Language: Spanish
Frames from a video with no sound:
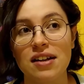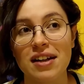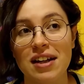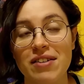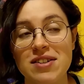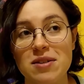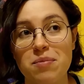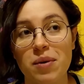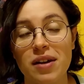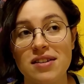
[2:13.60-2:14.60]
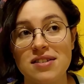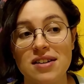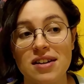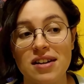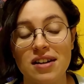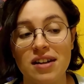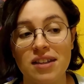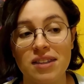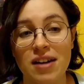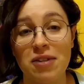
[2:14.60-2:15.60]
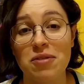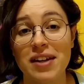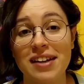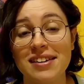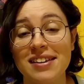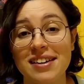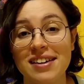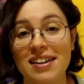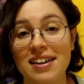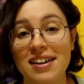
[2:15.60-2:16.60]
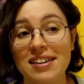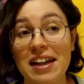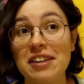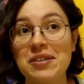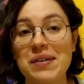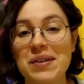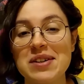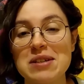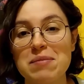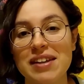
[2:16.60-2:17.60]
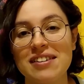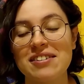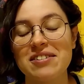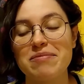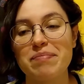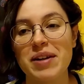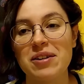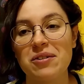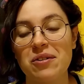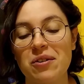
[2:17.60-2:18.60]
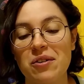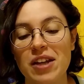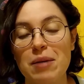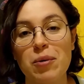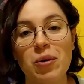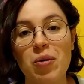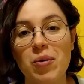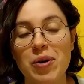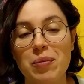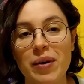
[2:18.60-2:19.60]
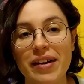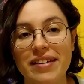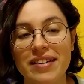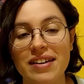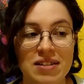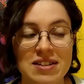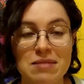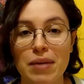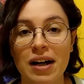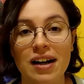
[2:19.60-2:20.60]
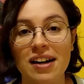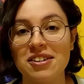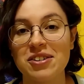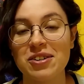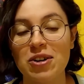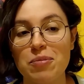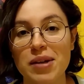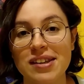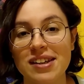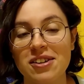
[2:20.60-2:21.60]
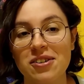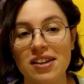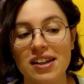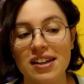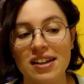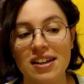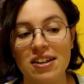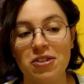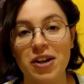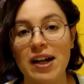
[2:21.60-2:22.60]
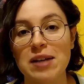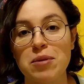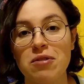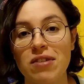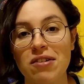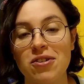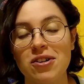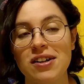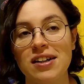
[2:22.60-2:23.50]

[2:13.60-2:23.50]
que a veces puede ser agobiante tanto conocimiento pero de a poco uno puede desenmascarando los misterios de los organismos vivos